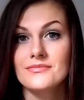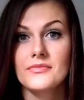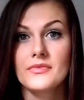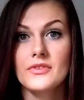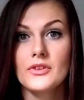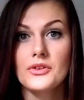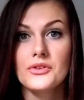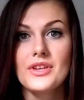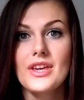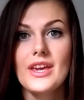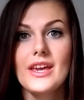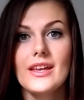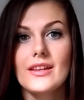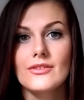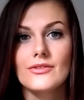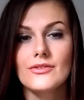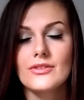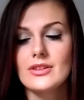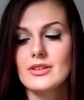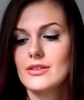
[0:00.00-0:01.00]
no nie,
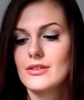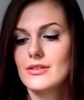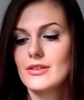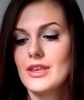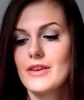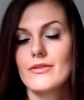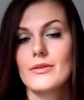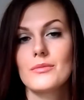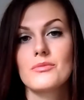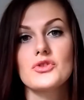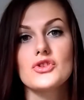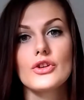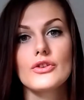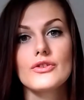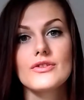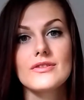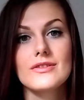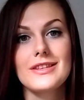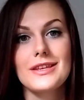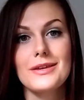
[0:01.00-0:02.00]
no nie wiem,
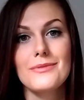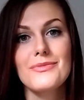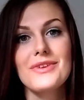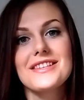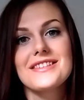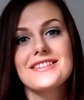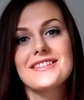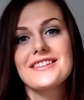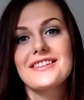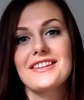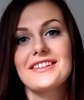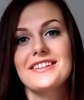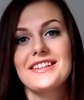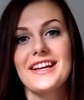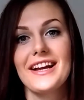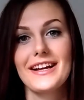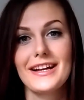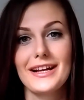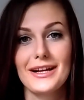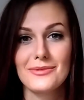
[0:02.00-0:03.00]
co z nim jest nie tak,